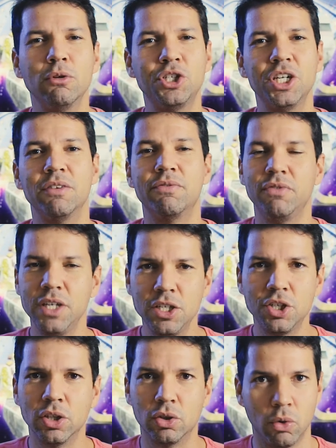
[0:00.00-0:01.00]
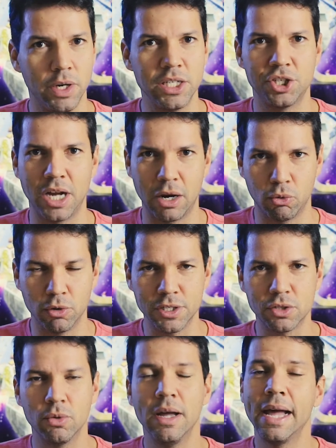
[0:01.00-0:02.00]
no dia 22 de
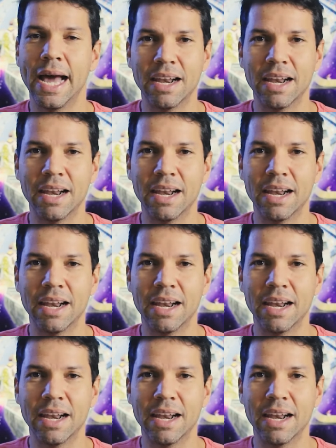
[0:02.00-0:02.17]
agosto,